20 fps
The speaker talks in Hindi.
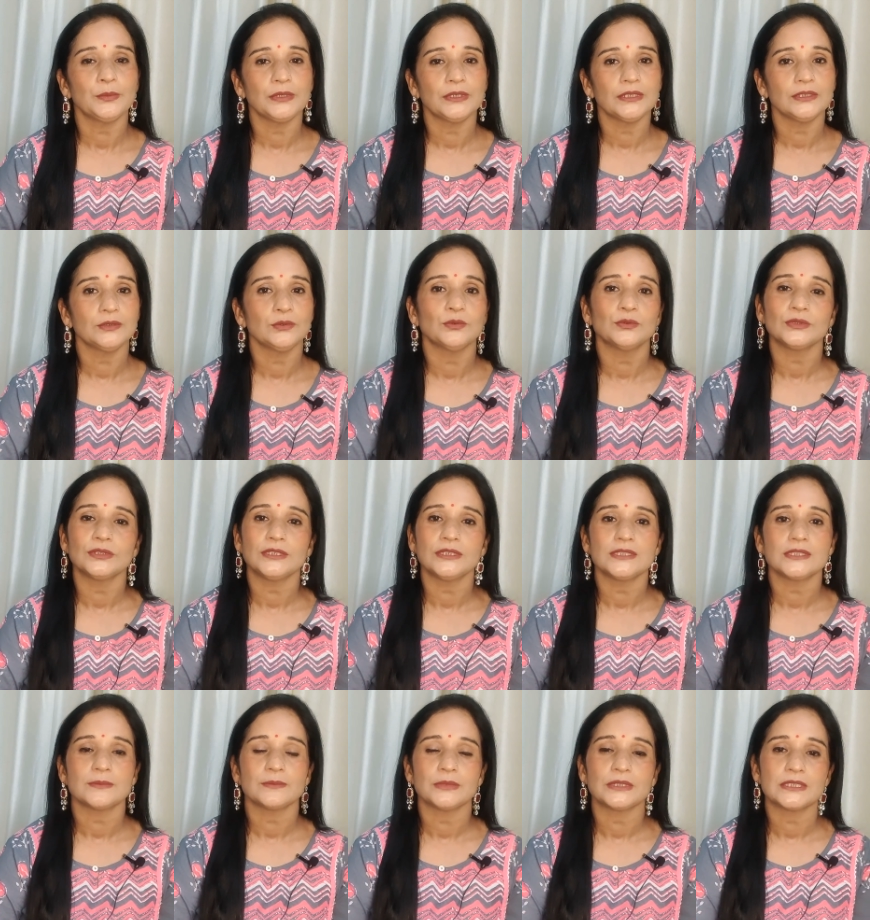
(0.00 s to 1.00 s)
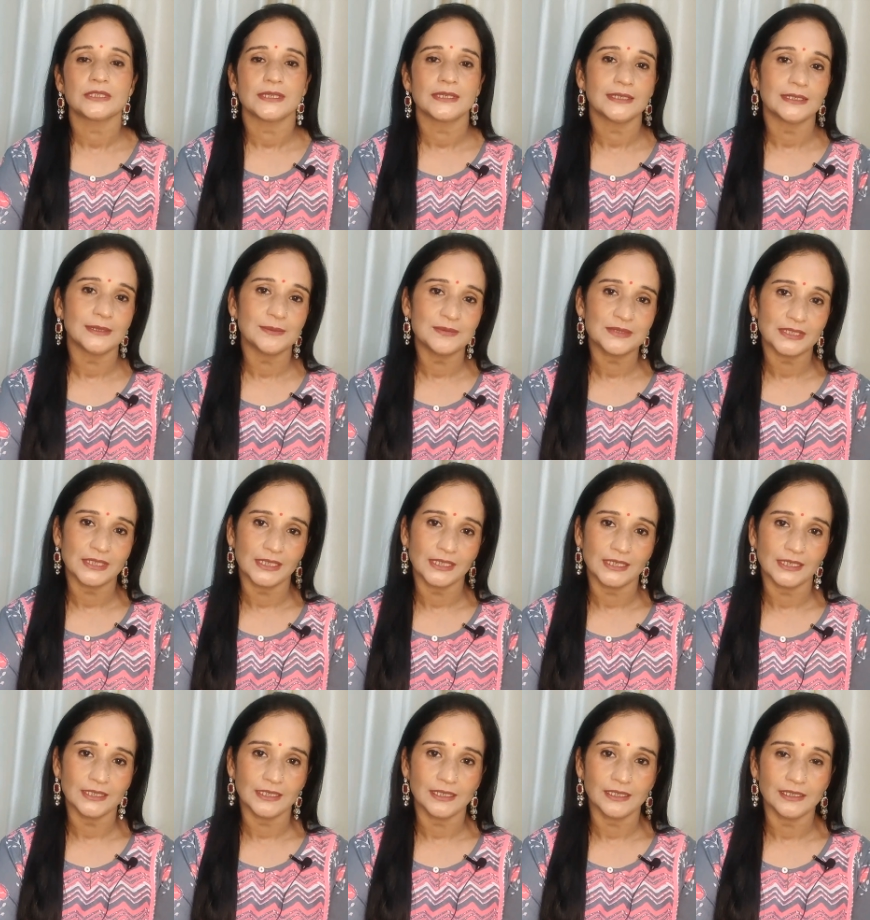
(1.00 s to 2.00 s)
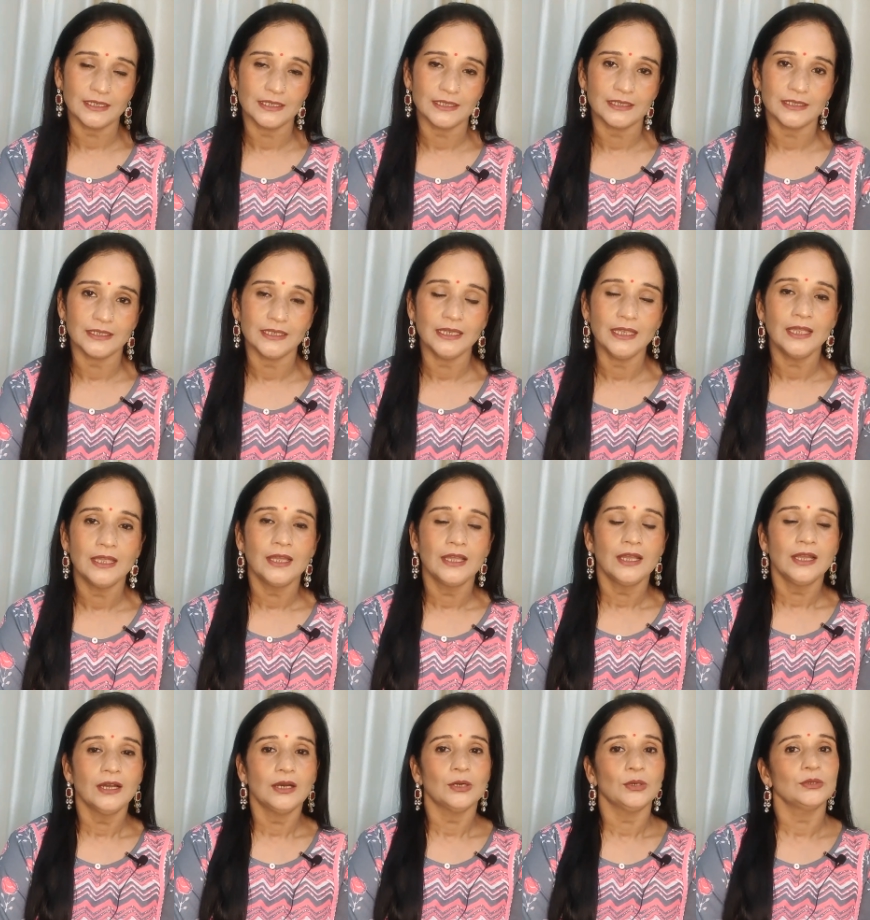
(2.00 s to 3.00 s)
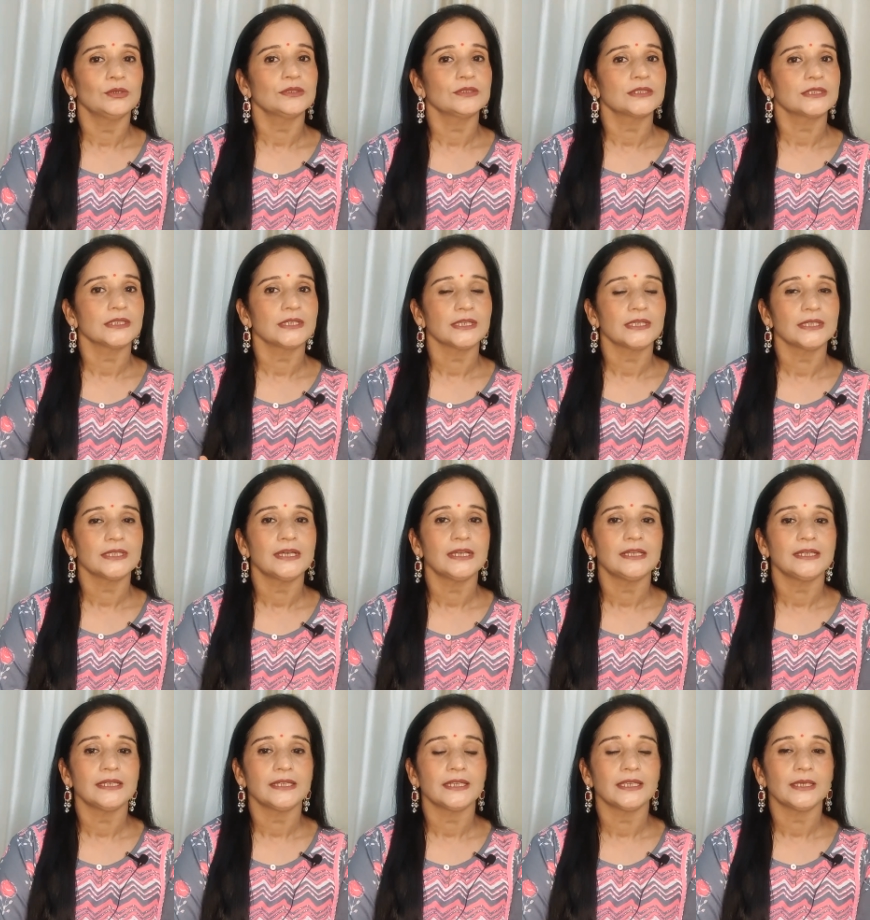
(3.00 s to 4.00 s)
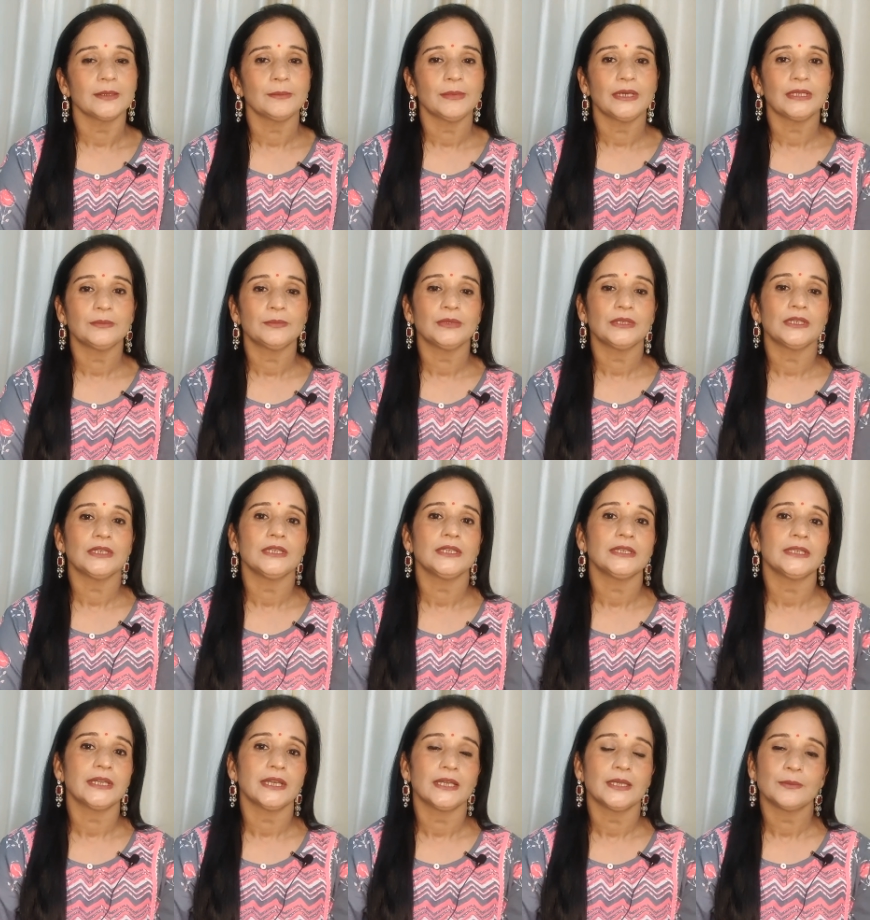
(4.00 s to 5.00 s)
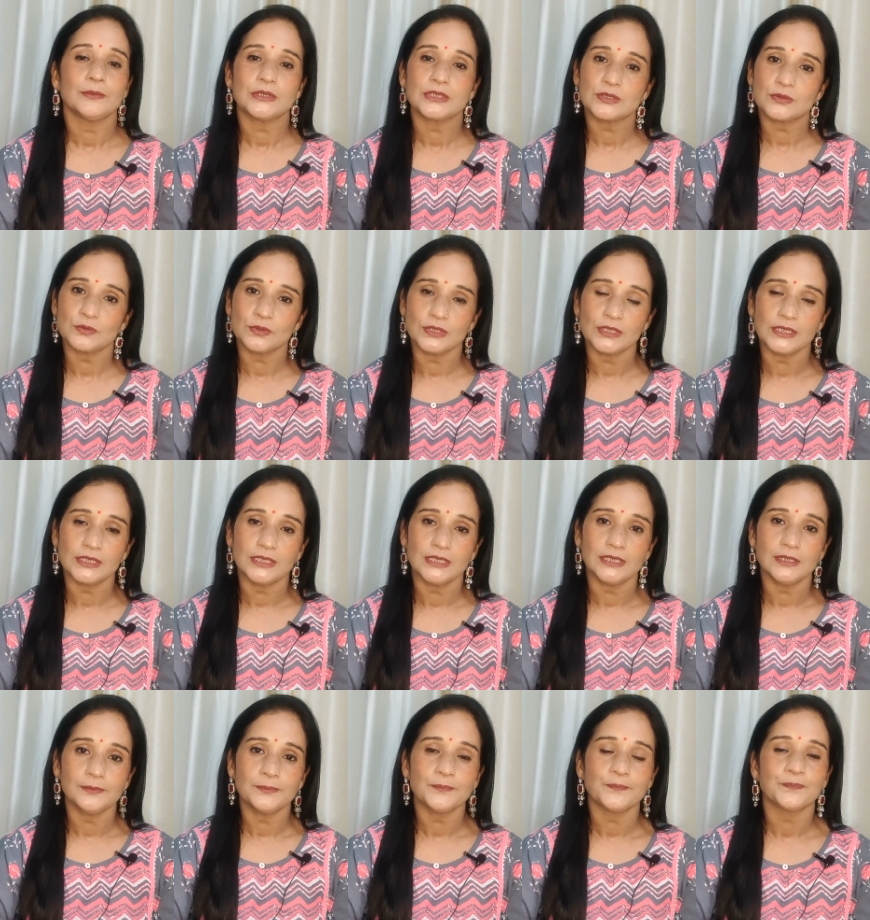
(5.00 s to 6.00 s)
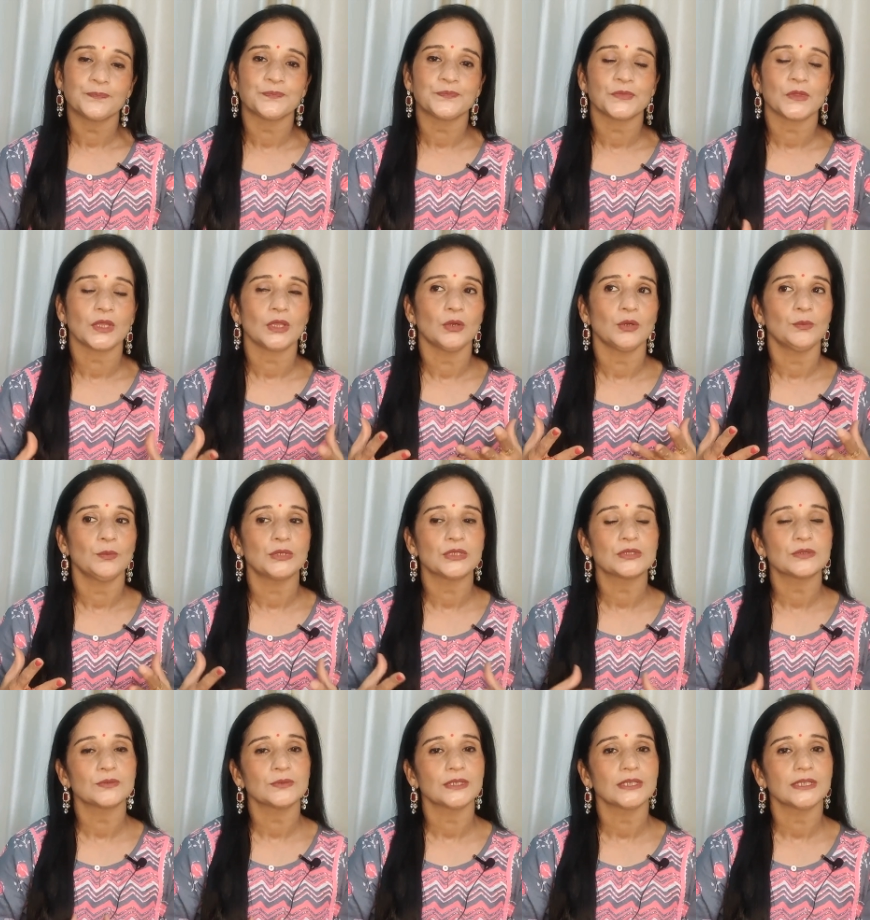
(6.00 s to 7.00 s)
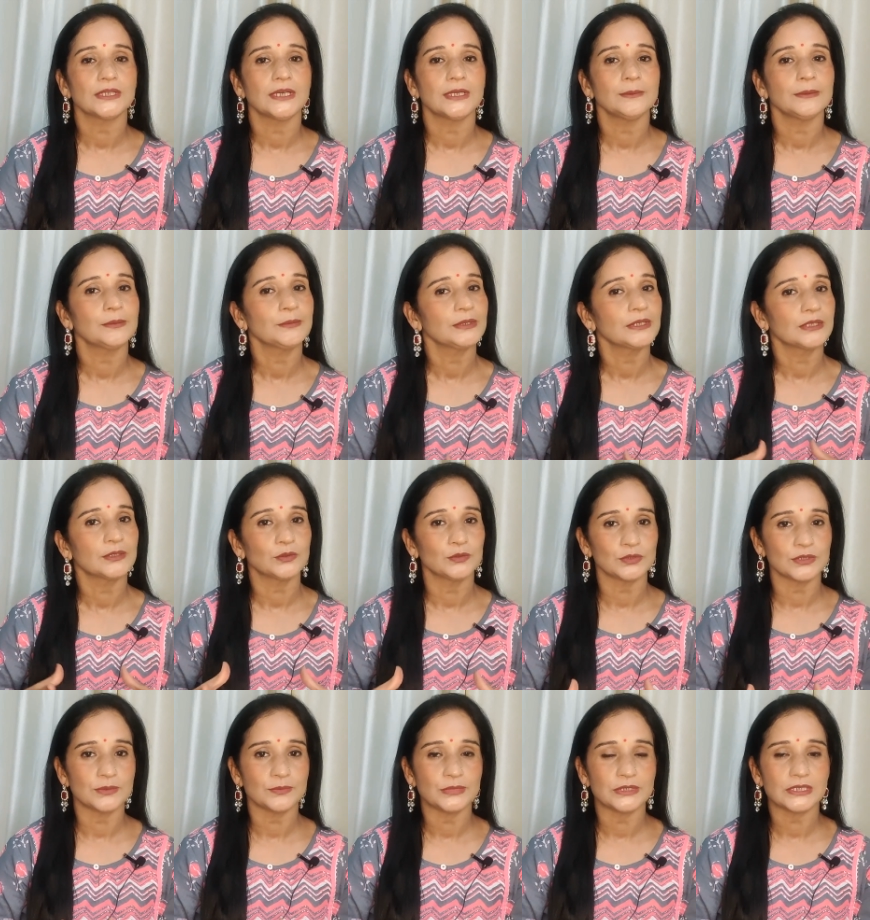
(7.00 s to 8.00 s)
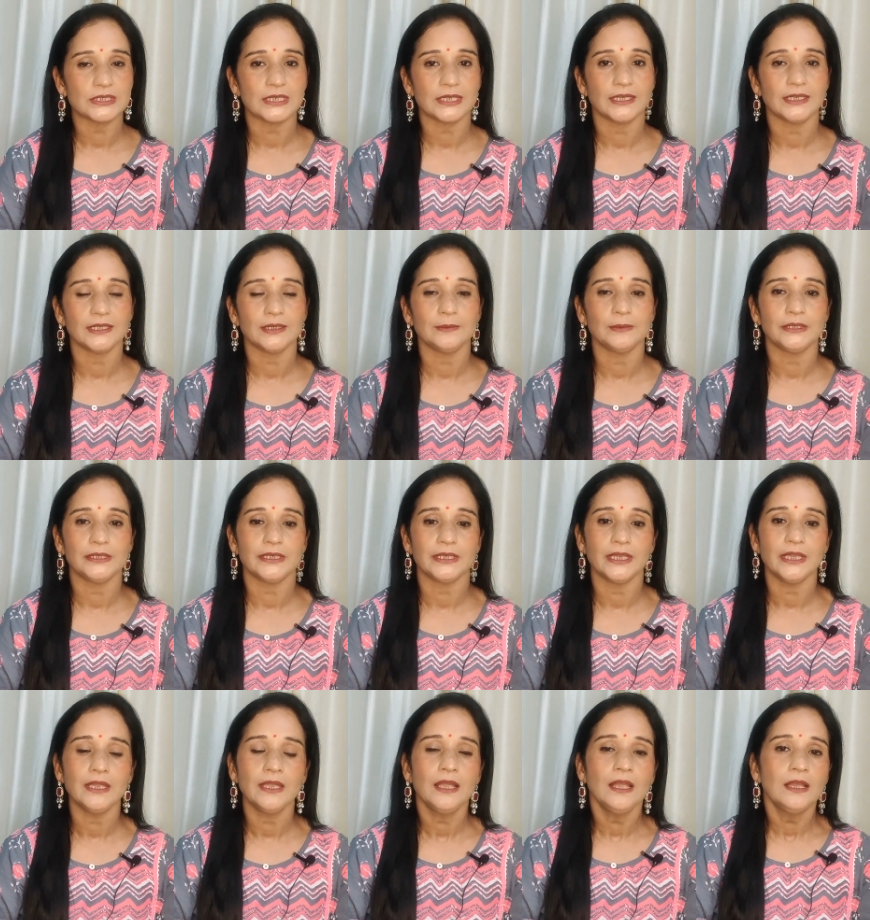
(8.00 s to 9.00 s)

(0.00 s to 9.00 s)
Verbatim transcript: मैंने दो तीन चम्मच के करीब चने की दाल ले ली है और चने की दाल लेने के बाद मैंने लिया है मसूर की दाल और मसूर की दाल भी मैंने दो चम्मच के करीब ली है